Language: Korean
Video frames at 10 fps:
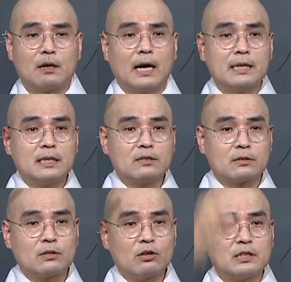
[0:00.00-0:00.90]
해서
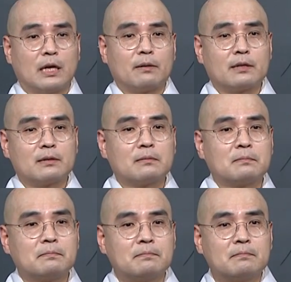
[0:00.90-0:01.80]
하늘에서 떨어지게
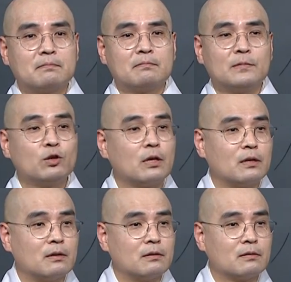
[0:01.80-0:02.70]

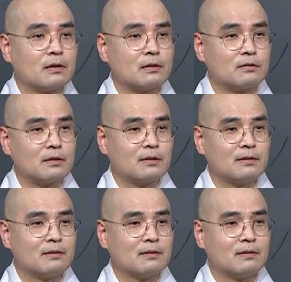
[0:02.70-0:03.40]
이렇게 얘기해요 강수님.